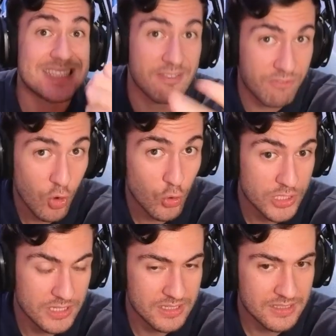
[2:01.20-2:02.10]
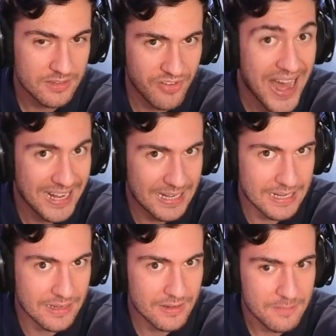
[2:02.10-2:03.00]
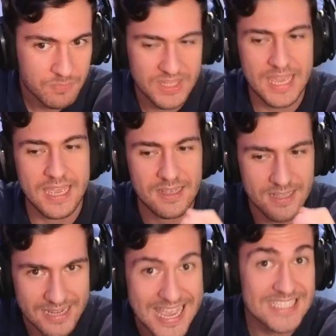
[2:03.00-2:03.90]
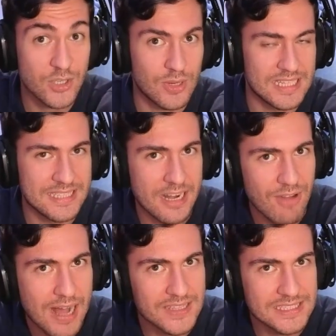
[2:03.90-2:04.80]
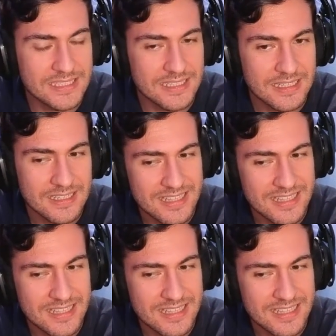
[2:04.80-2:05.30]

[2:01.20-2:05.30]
a voi, fan, che riescono ad andare avanti. È